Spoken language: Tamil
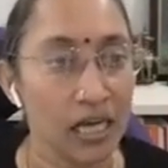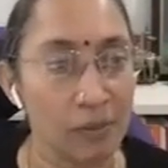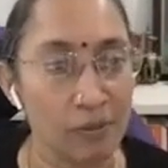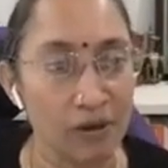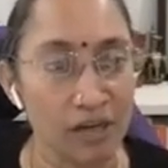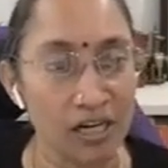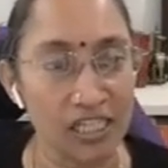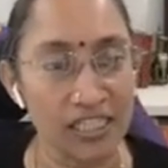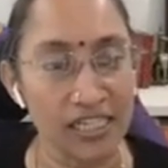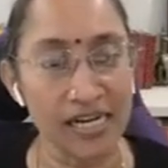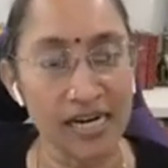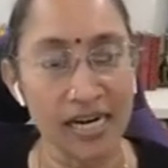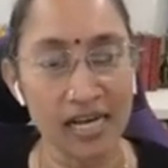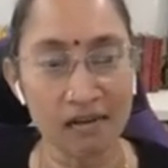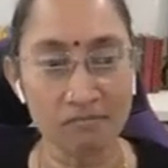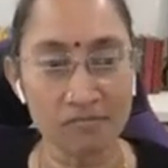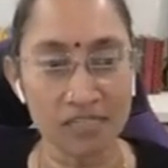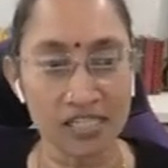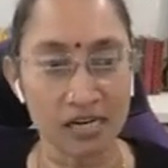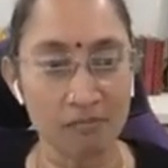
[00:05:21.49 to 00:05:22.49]
இப்ப
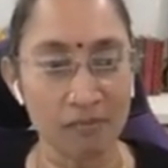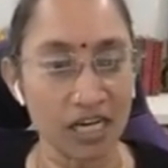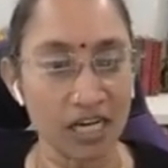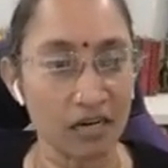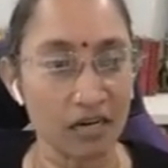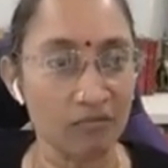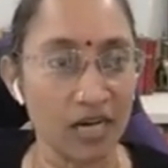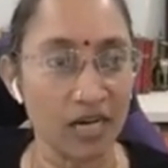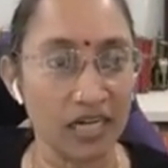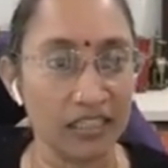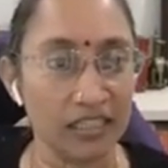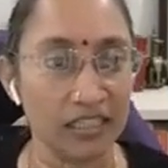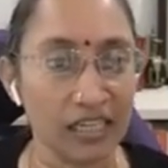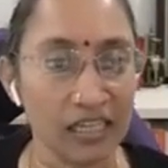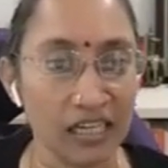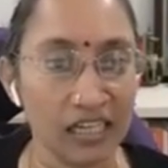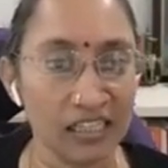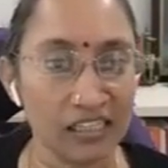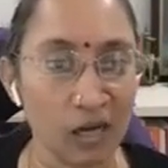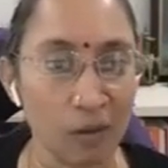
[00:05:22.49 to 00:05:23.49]
ரிஷீனாம் ஜென்ம கர்மாதி
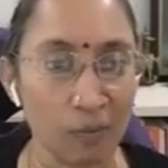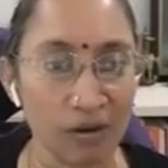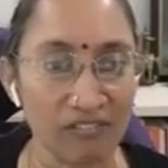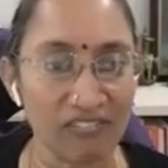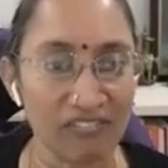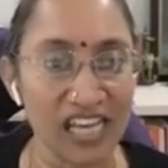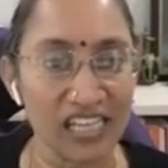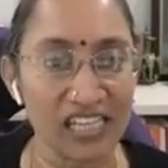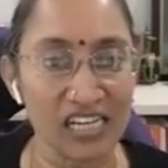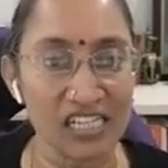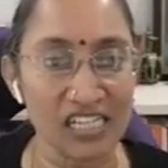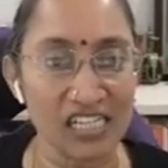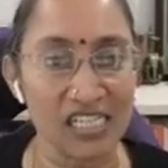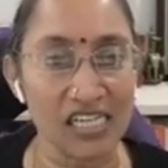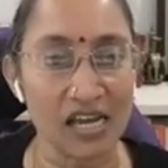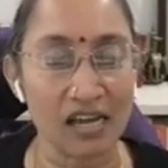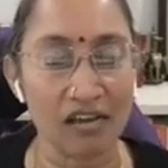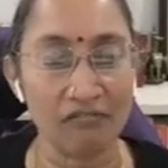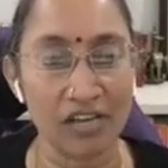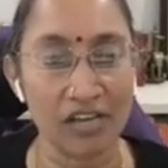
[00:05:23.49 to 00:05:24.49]
அதுக்கப்புறம் வேதர்ஷ
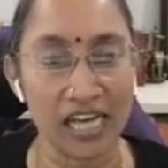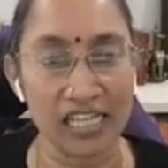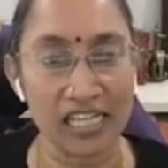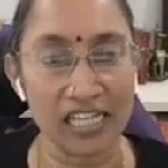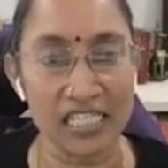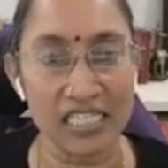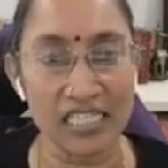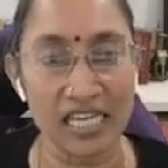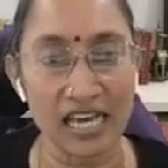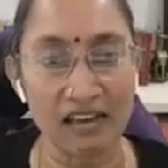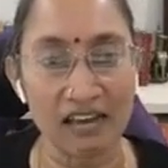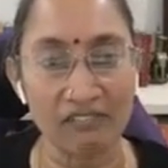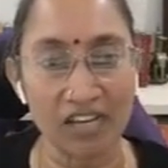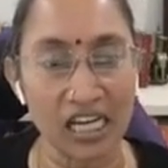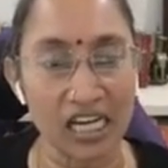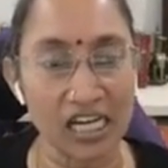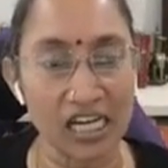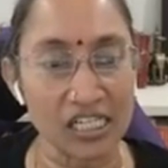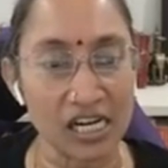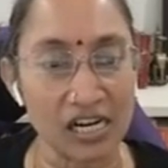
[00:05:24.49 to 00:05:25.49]
வேதசிய
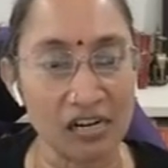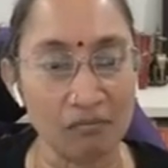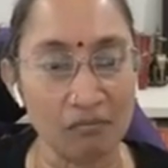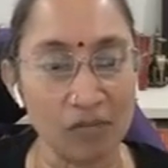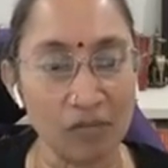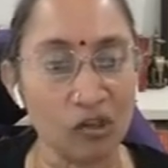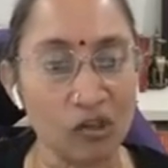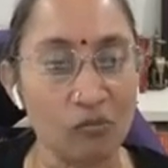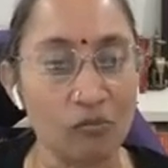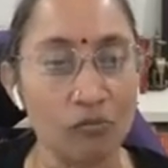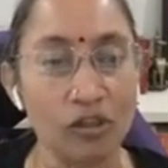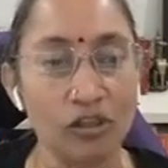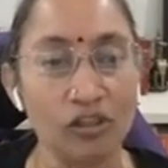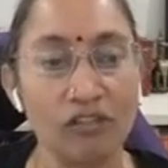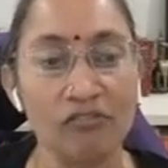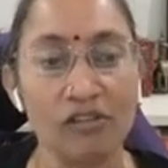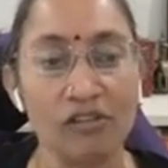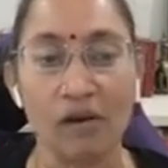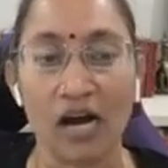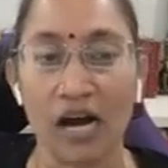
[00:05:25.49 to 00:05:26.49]
விகர்ஷணம்ங்கும்
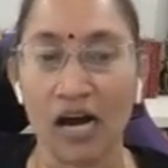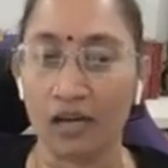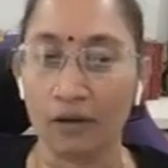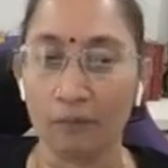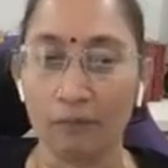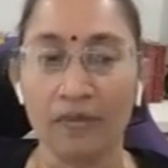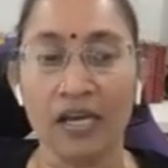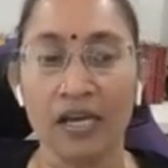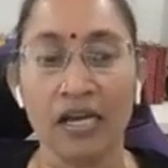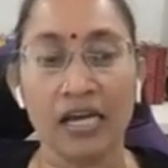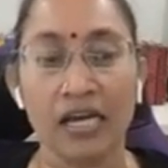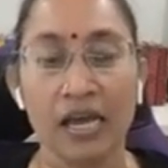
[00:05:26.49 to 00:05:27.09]
பொழுது விபாகம்